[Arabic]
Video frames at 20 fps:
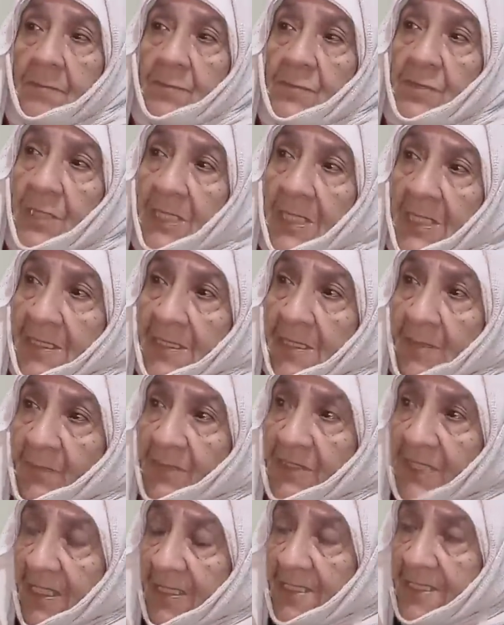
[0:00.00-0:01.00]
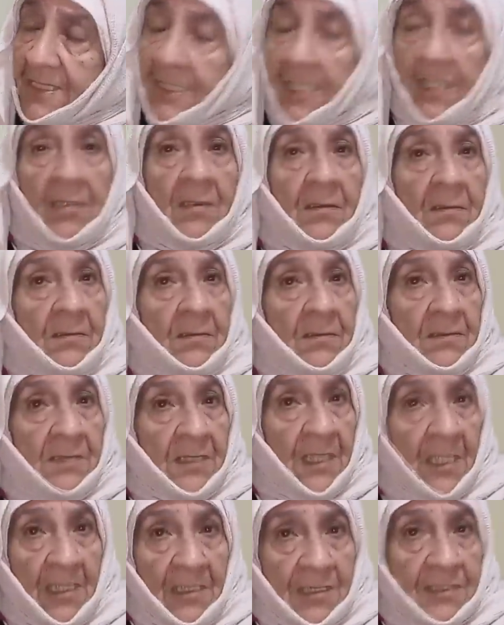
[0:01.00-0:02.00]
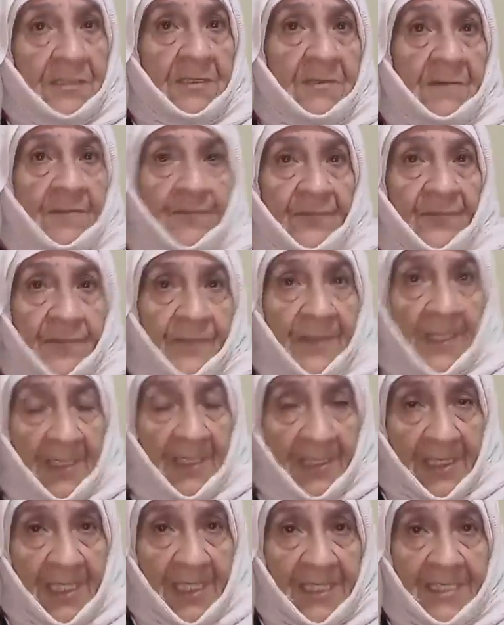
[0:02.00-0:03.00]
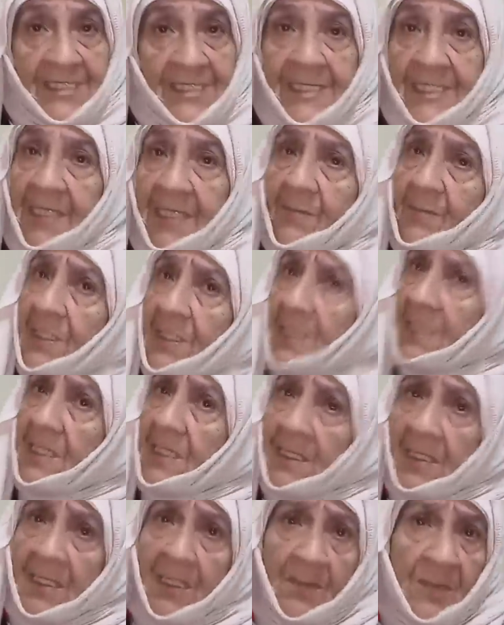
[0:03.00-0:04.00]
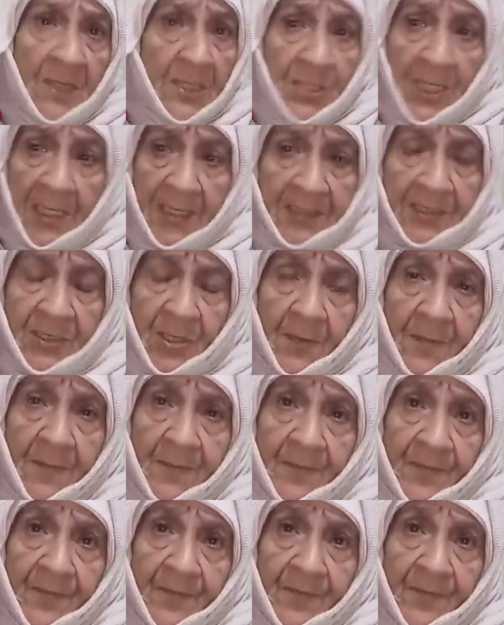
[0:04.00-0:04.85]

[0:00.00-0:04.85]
مشيت للمدرسه دخلت عند الحارس العام قال لي راه ما جاتش